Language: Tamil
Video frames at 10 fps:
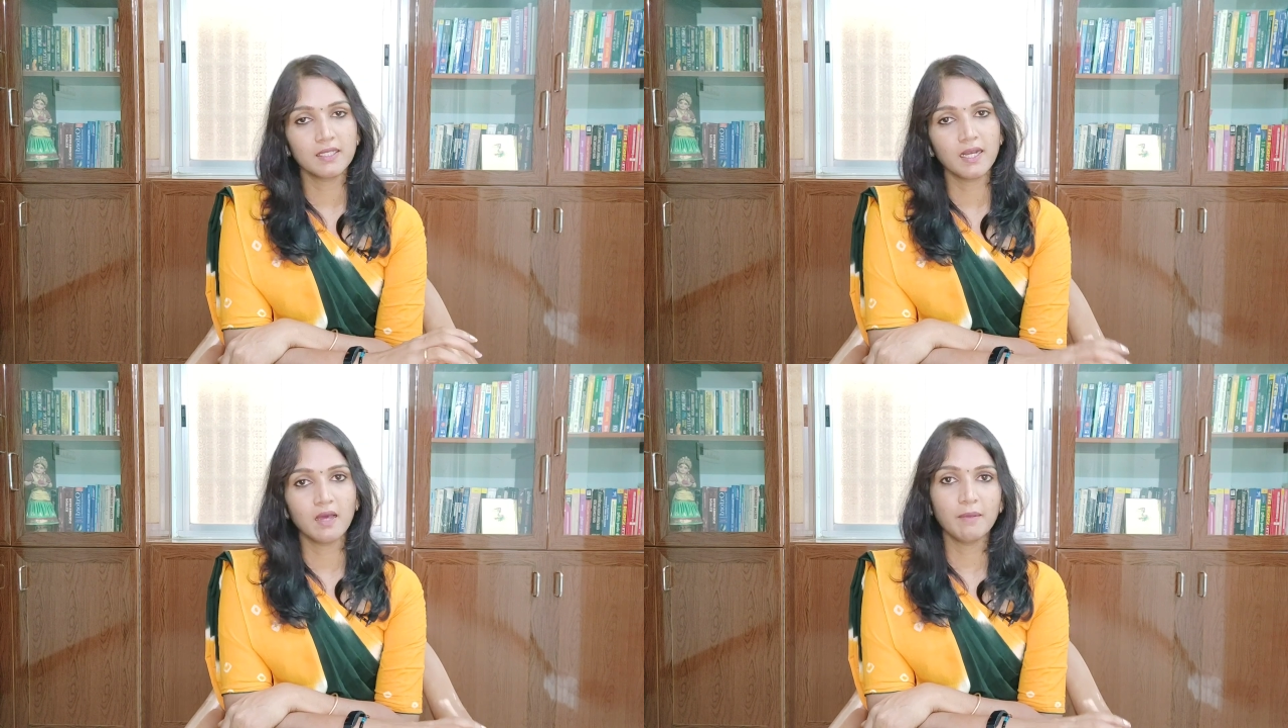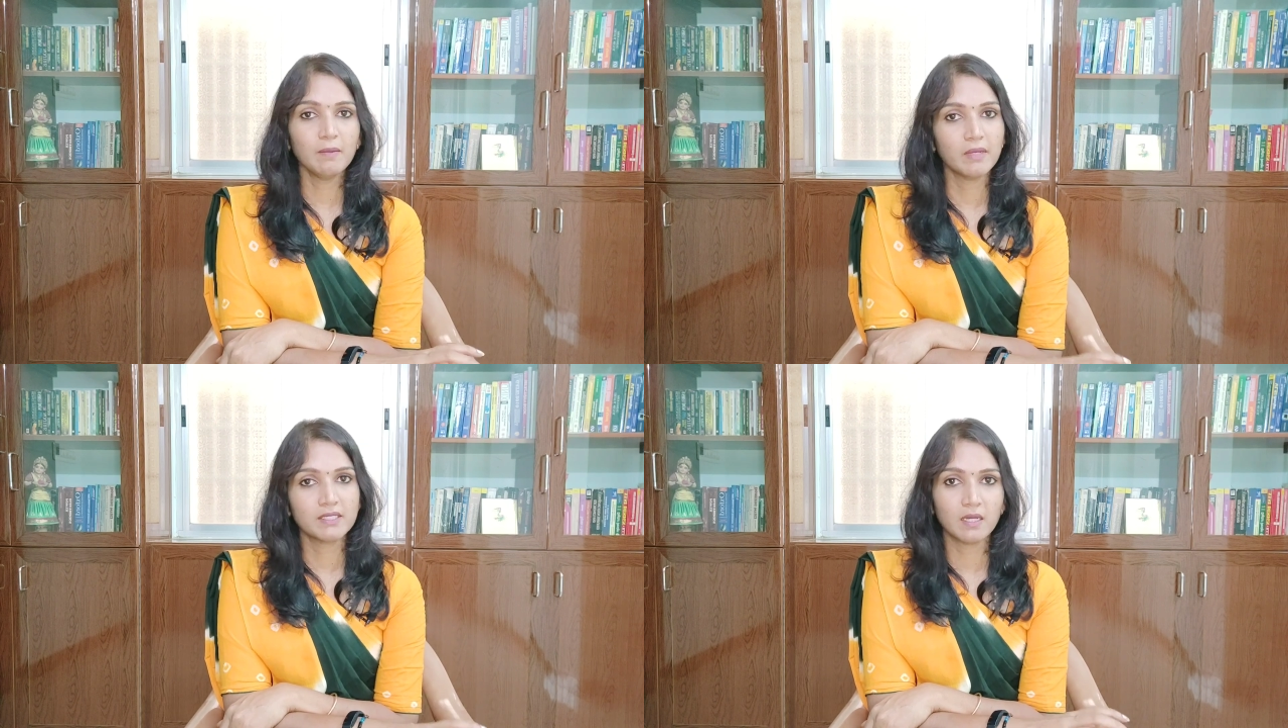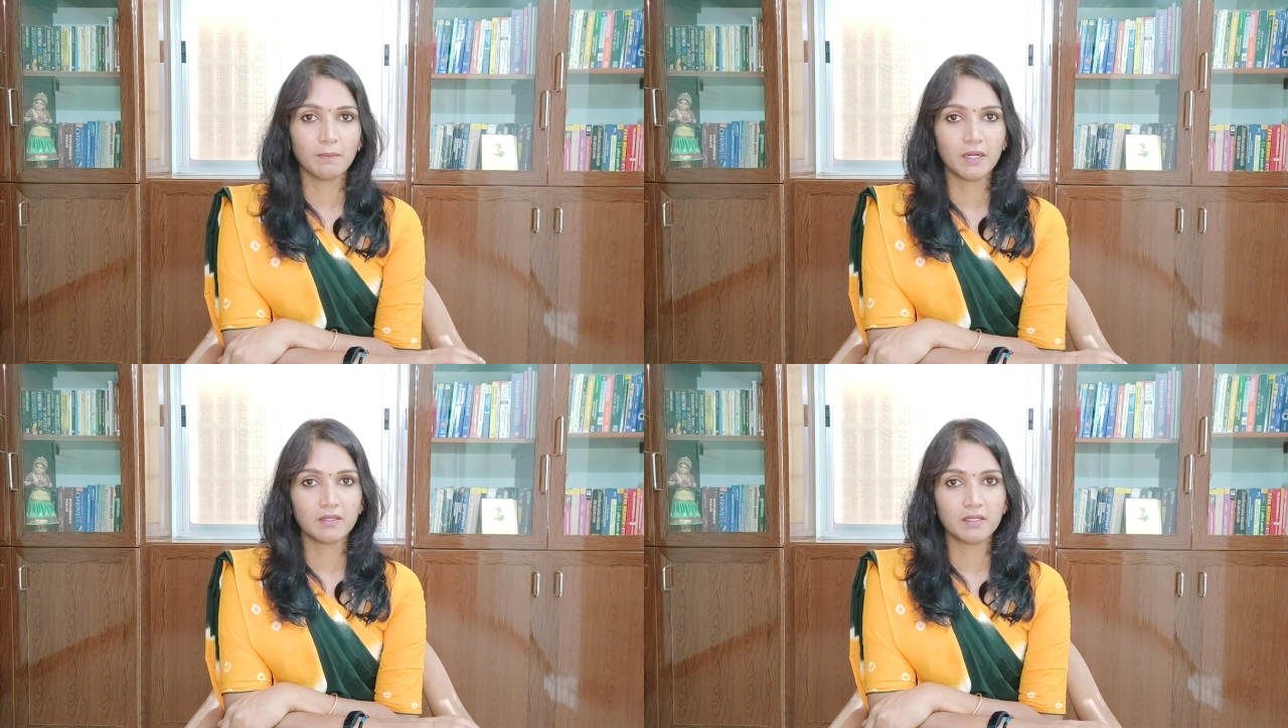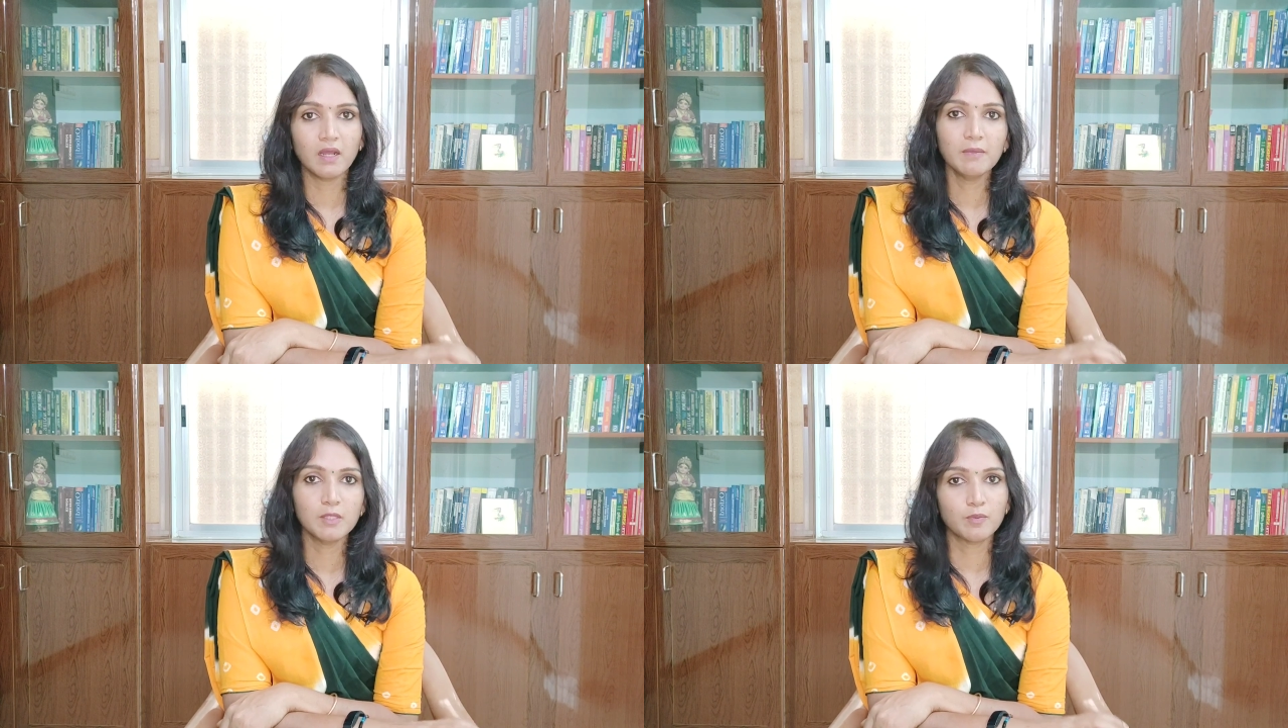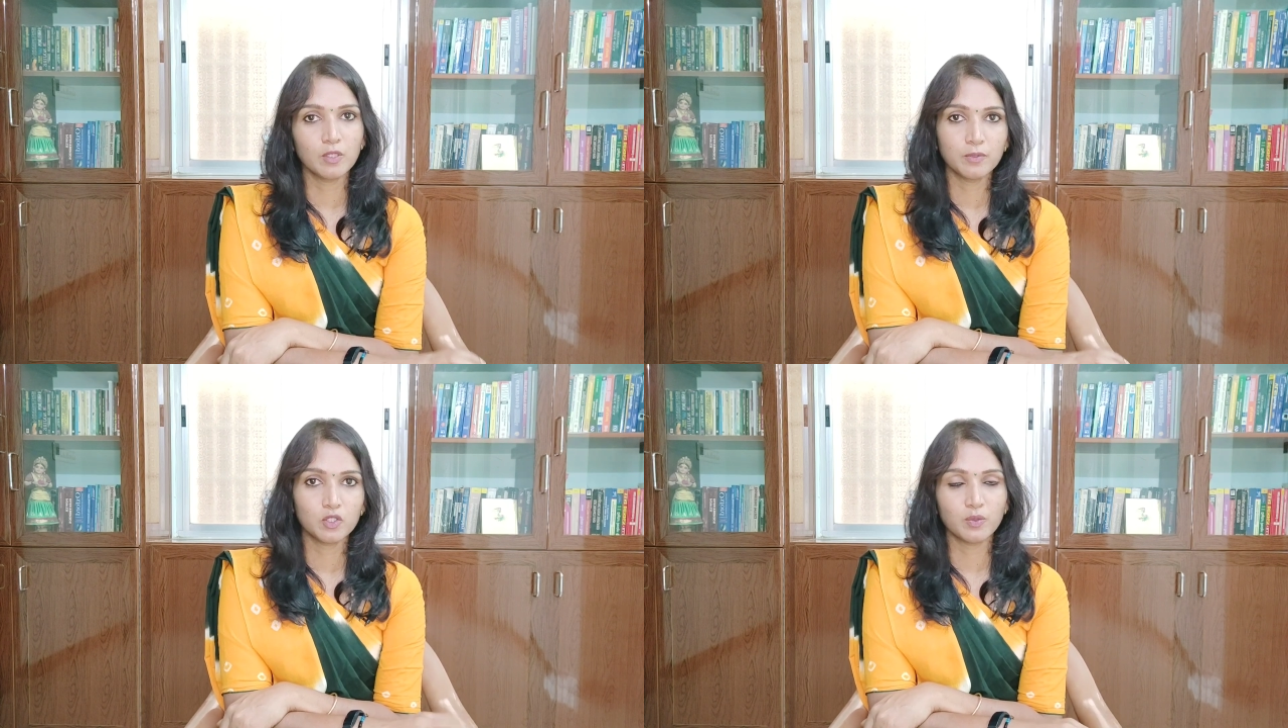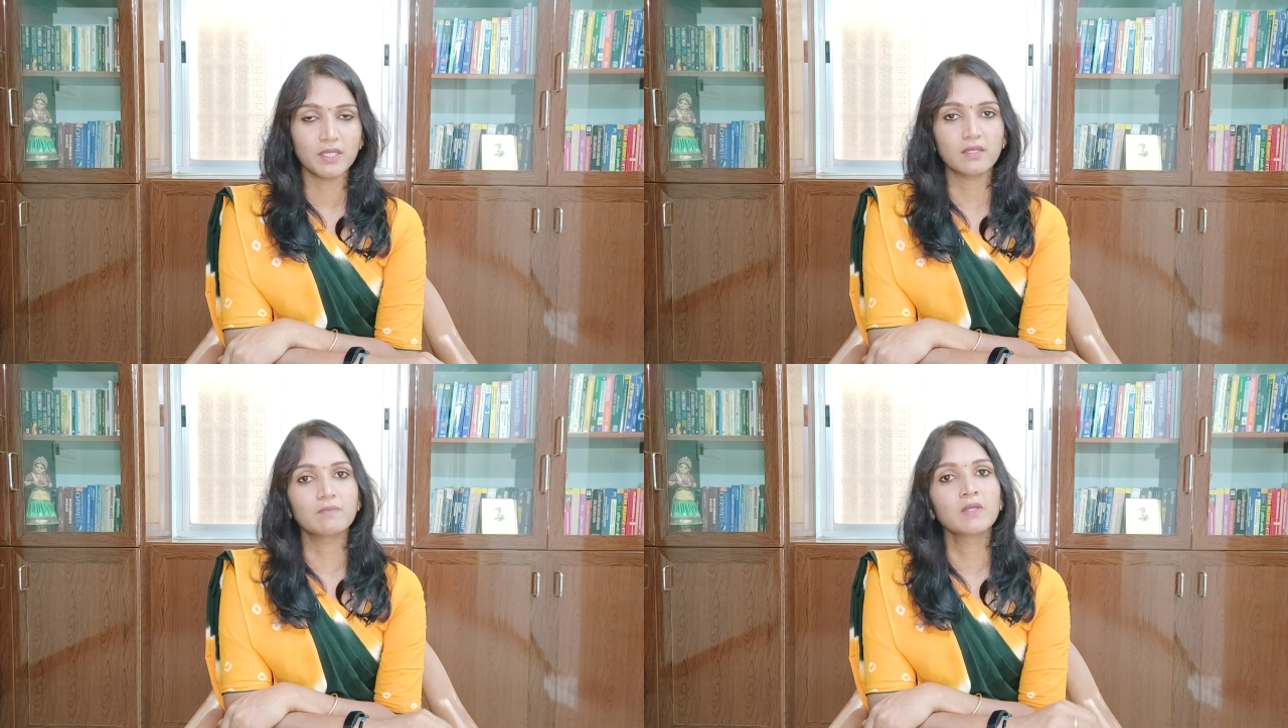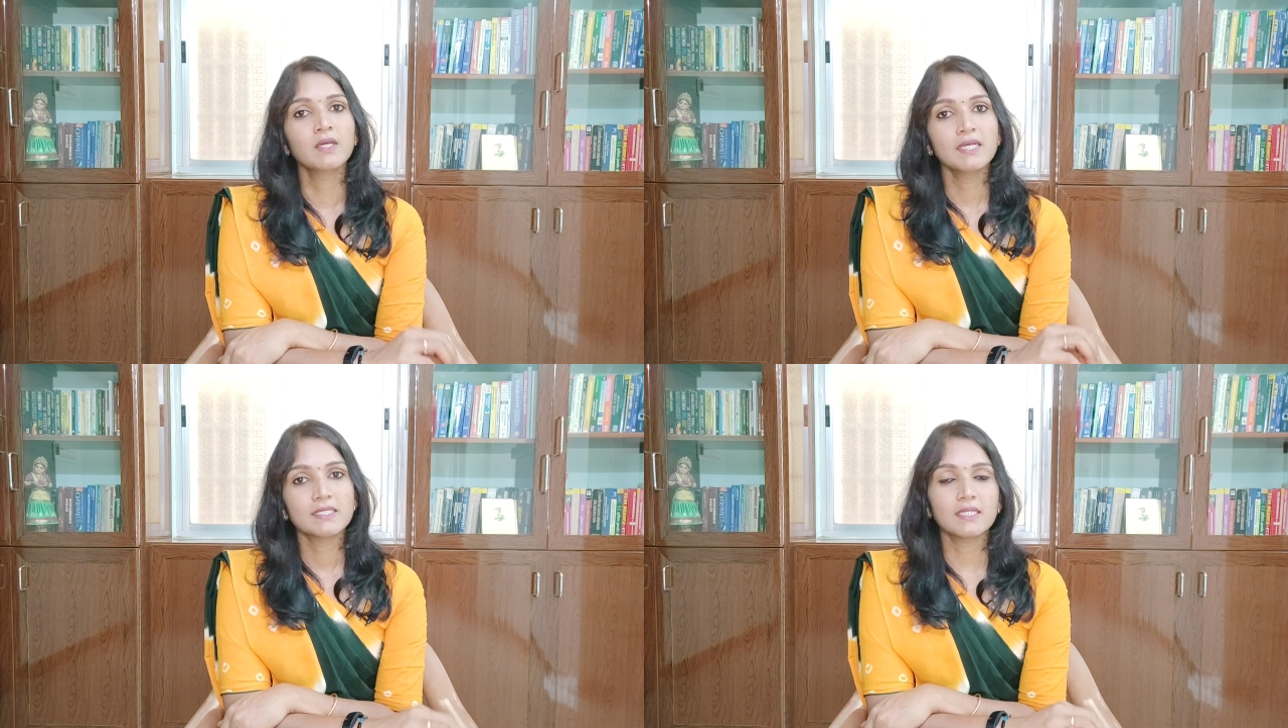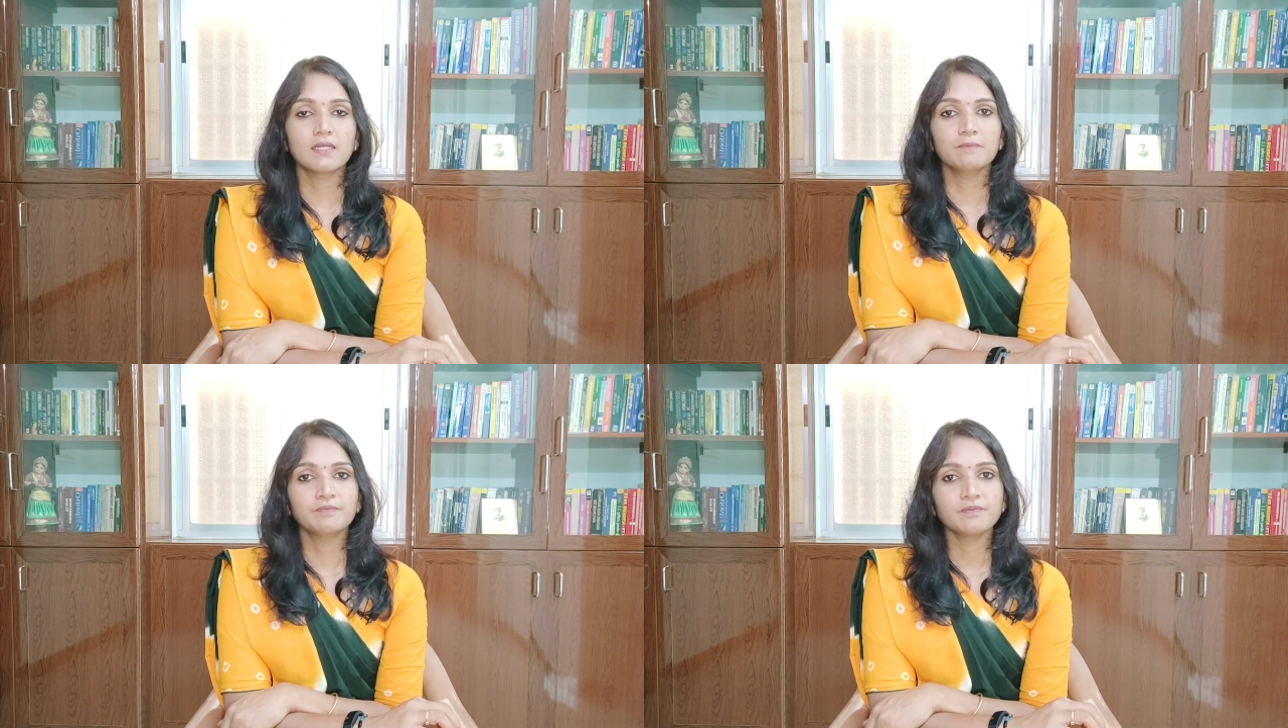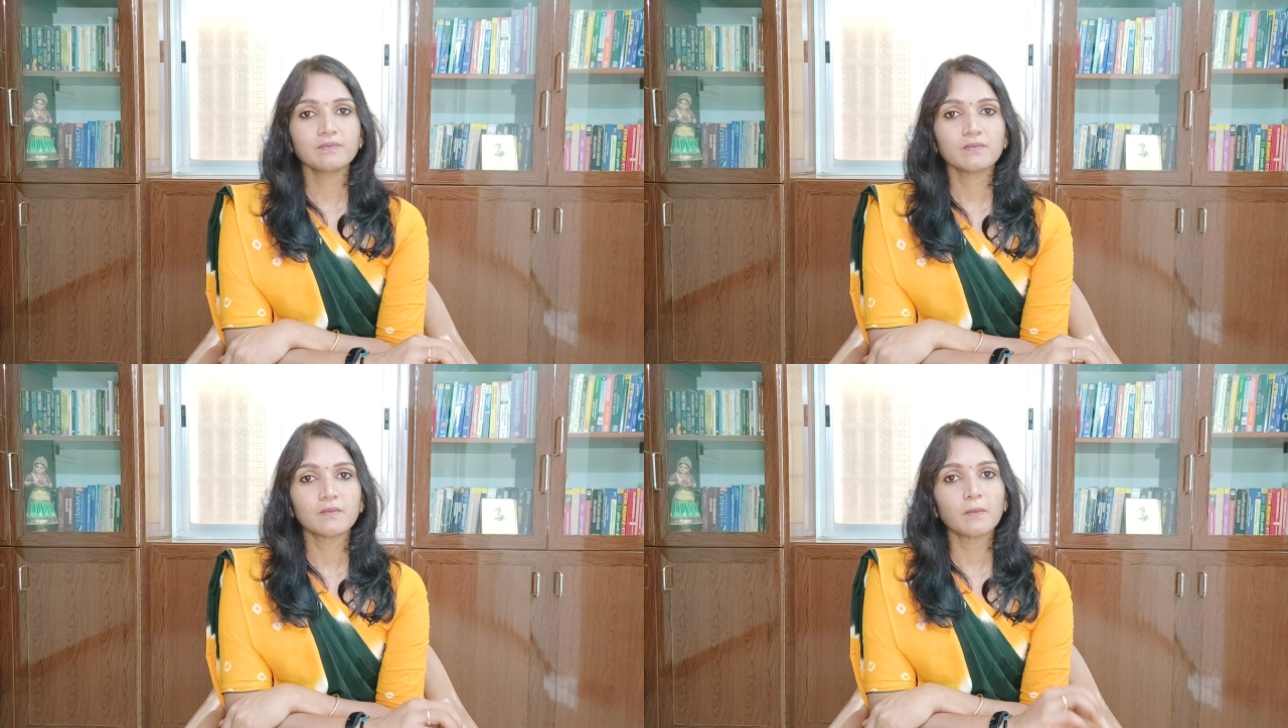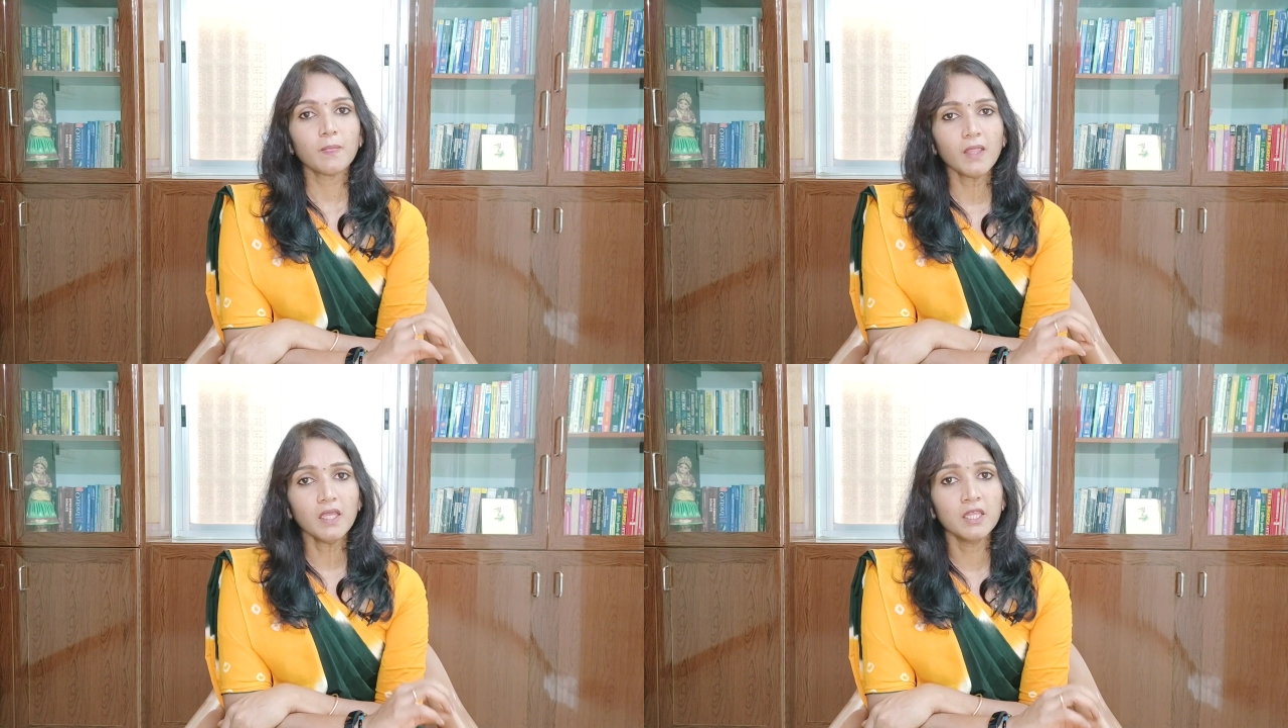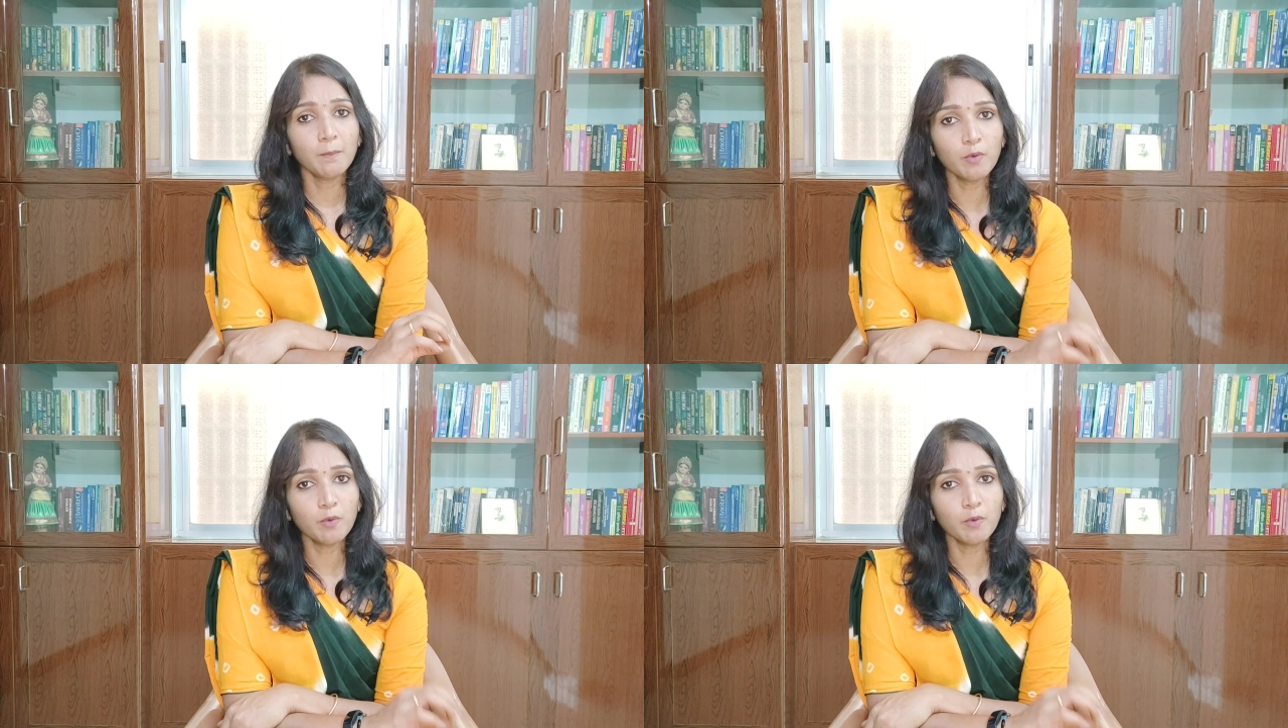இது எல்லாமே நம்ம எக்ஸாம்பிள் எடுத்துக்கலாம் இந்த புளிப்புச்சுவைக்கு சரி இந்த